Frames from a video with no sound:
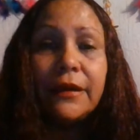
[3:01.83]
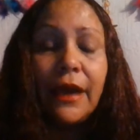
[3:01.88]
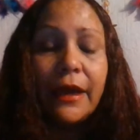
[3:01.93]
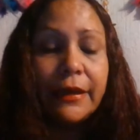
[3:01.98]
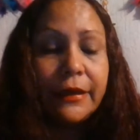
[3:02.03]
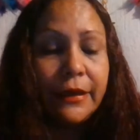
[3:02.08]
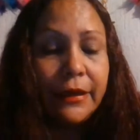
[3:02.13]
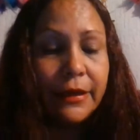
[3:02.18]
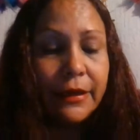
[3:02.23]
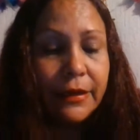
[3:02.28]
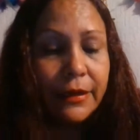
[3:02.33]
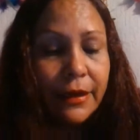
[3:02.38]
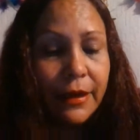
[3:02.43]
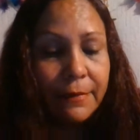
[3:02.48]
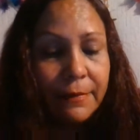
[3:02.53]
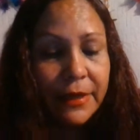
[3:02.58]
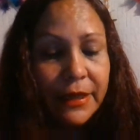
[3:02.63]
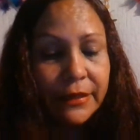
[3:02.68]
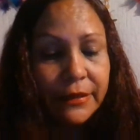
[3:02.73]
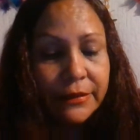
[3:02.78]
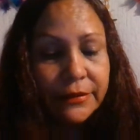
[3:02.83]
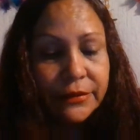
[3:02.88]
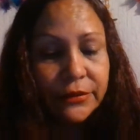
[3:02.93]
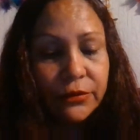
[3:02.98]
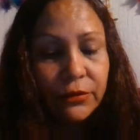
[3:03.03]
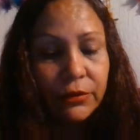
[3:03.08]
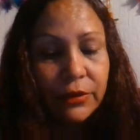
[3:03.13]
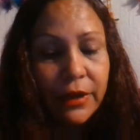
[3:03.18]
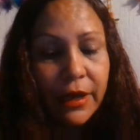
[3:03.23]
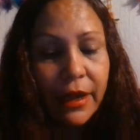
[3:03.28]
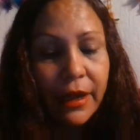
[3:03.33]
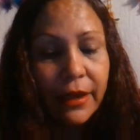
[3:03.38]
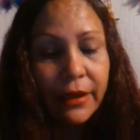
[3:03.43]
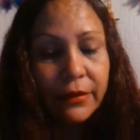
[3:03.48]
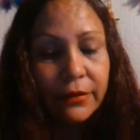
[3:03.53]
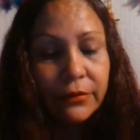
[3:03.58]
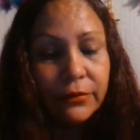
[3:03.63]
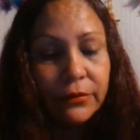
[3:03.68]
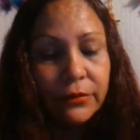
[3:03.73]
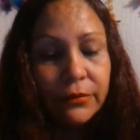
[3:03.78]
que aquí iré
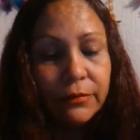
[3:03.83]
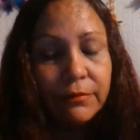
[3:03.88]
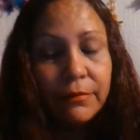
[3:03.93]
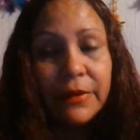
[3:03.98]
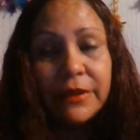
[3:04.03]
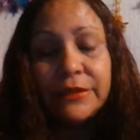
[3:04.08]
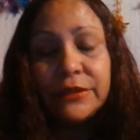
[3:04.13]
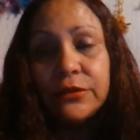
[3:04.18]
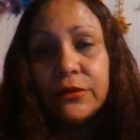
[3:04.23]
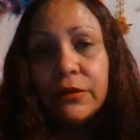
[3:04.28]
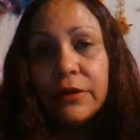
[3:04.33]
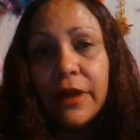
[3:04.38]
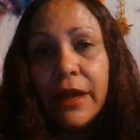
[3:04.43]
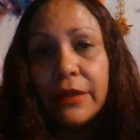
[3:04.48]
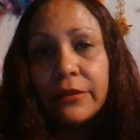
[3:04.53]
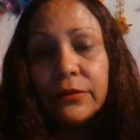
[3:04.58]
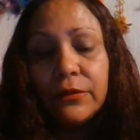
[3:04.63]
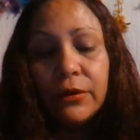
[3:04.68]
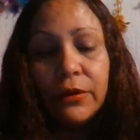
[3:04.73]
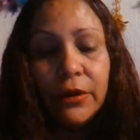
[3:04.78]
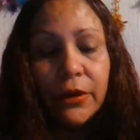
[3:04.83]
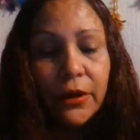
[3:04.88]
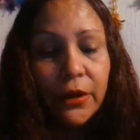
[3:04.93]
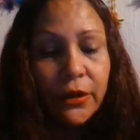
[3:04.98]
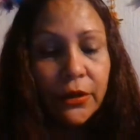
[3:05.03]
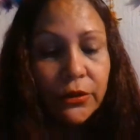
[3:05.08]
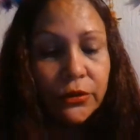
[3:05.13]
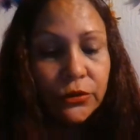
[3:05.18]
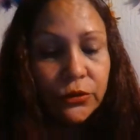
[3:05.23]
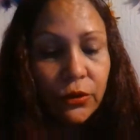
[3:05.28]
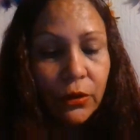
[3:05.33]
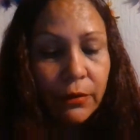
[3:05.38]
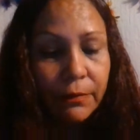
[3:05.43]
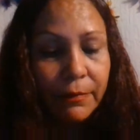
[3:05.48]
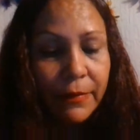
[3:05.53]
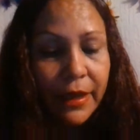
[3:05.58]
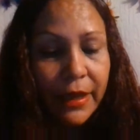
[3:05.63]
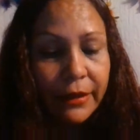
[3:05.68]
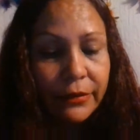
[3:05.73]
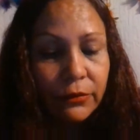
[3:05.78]
mencionando son
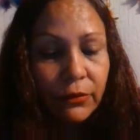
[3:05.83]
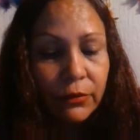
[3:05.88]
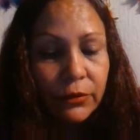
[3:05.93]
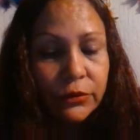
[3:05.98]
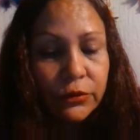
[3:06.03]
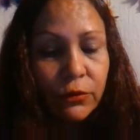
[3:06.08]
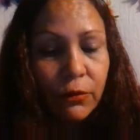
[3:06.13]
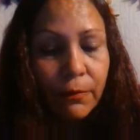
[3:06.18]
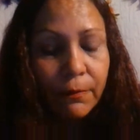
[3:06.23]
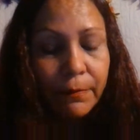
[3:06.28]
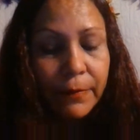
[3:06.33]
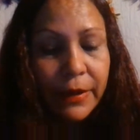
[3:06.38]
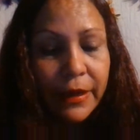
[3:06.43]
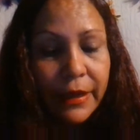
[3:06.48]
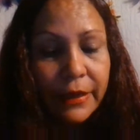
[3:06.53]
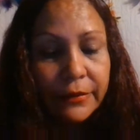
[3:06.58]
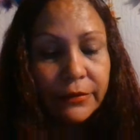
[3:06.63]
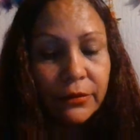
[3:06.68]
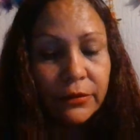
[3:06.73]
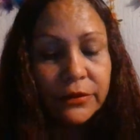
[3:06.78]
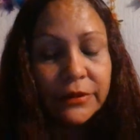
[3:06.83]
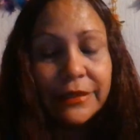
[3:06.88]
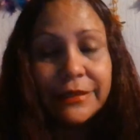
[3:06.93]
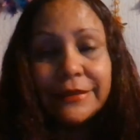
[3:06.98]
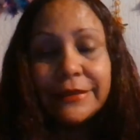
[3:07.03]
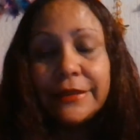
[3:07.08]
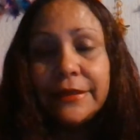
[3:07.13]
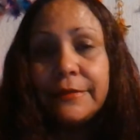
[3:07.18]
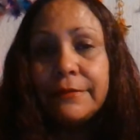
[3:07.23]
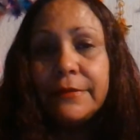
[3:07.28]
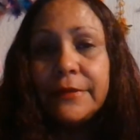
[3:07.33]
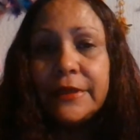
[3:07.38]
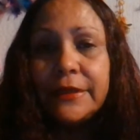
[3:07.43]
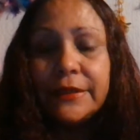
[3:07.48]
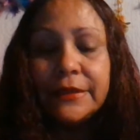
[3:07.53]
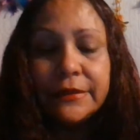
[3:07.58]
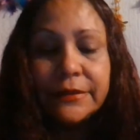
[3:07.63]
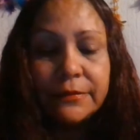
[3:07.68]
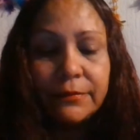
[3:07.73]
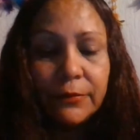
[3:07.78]
métodos completos en sí
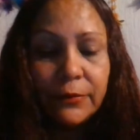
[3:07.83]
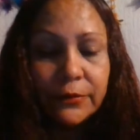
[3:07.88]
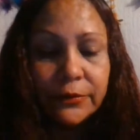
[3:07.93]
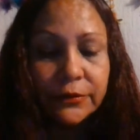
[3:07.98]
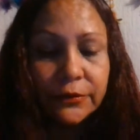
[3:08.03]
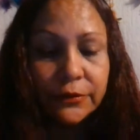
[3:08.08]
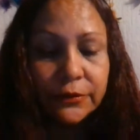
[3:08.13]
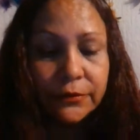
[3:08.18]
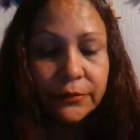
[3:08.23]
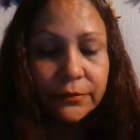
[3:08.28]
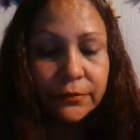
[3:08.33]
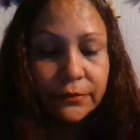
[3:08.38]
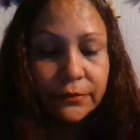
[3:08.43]
mismos.